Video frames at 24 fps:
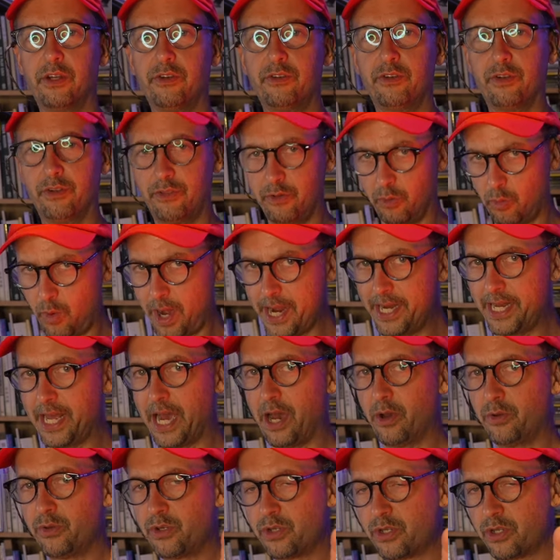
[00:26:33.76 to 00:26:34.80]
to the White
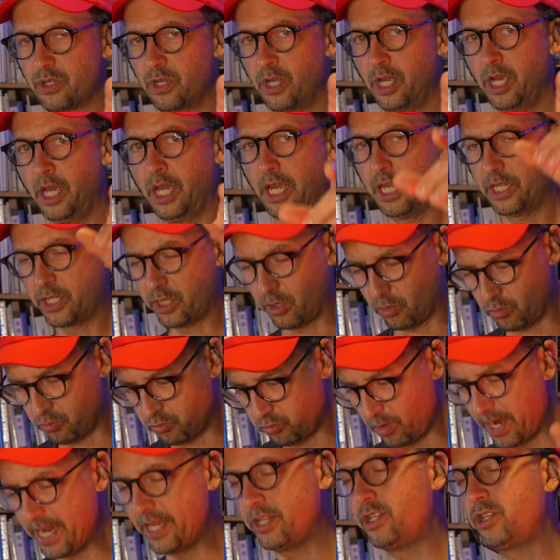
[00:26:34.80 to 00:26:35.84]
House It's a
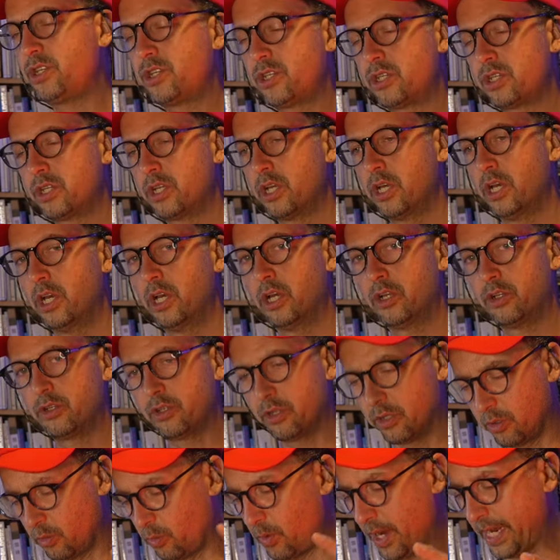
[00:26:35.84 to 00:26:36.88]
race
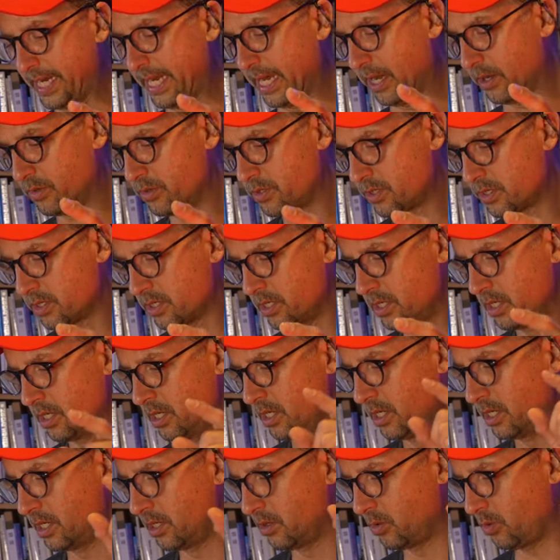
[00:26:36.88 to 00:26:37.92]
to the White House
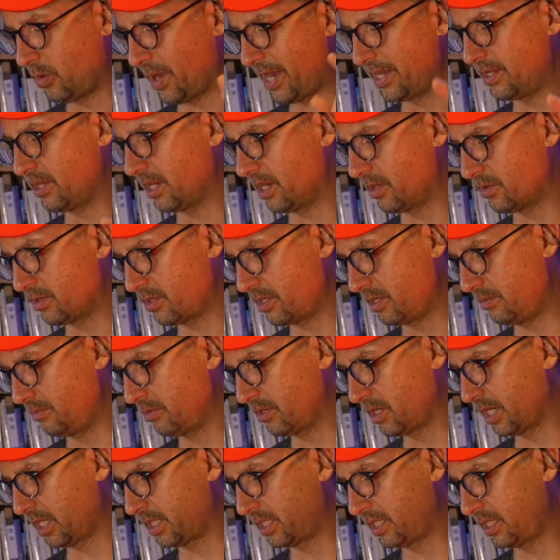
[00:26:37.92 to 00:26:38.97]
White House に向
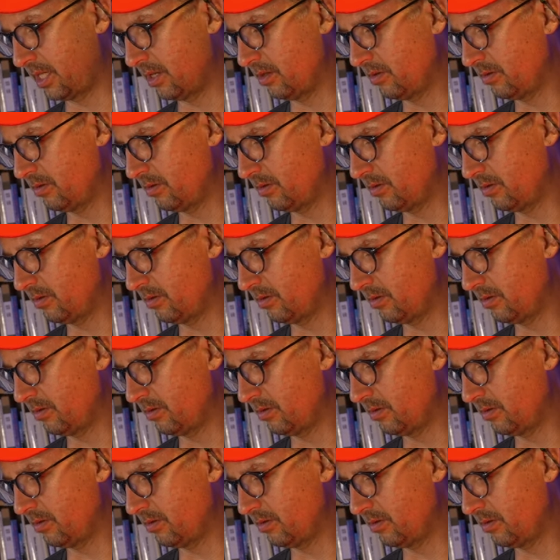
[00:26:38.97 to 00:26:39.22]
かって